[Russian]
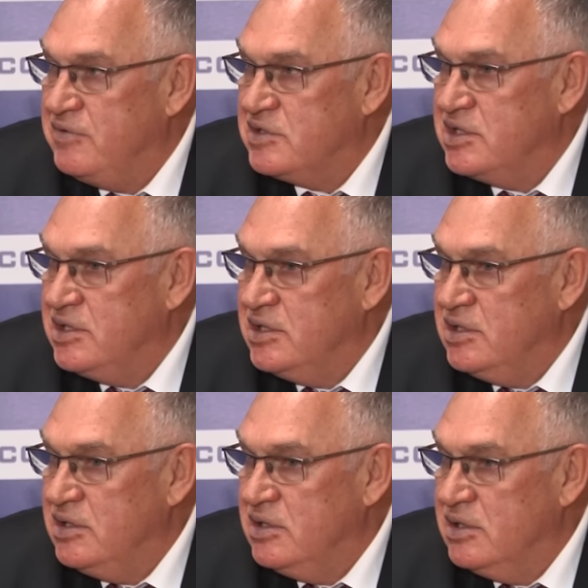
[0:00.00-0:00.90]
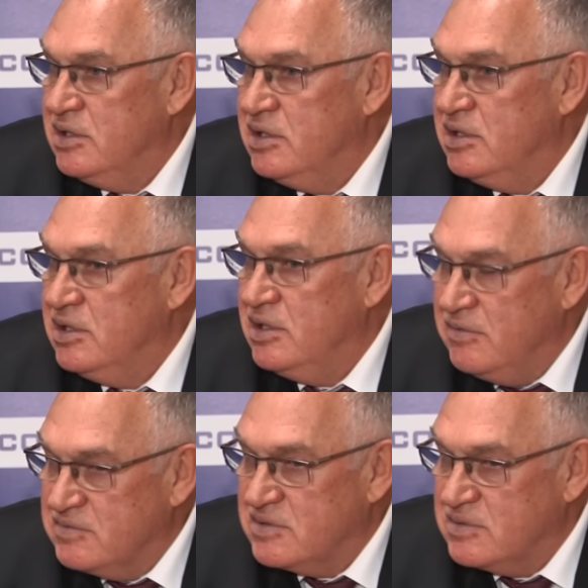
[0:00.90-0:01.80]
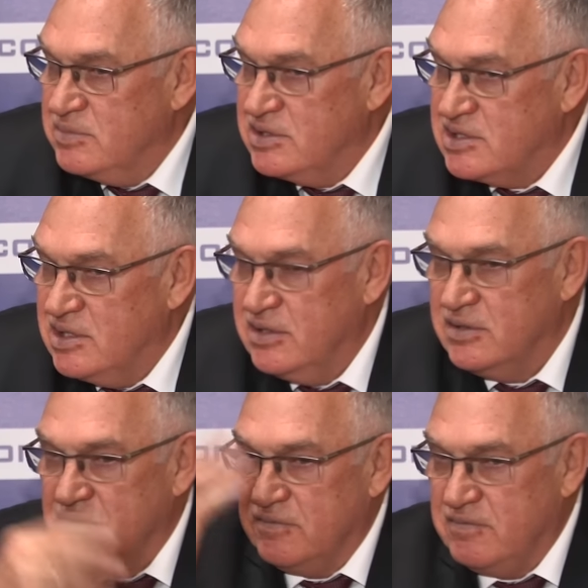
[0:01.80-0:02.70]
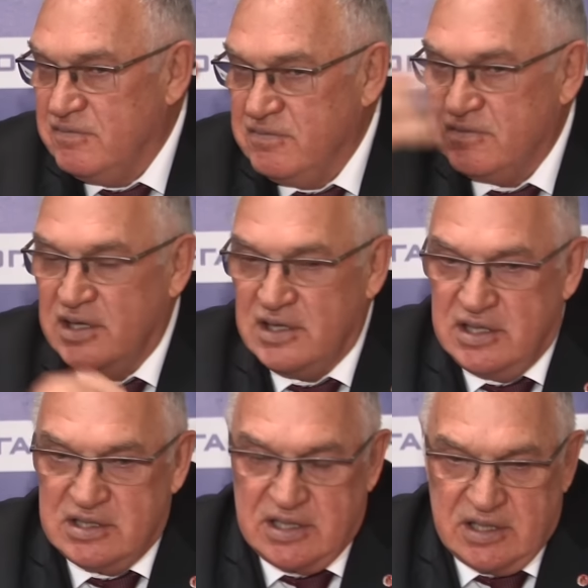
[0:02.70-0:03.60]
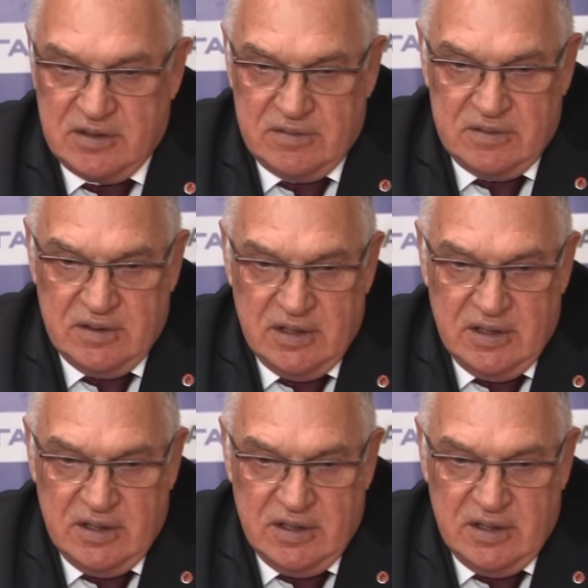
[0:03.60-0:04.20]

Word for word: движении, и в смысле в голове, это как его,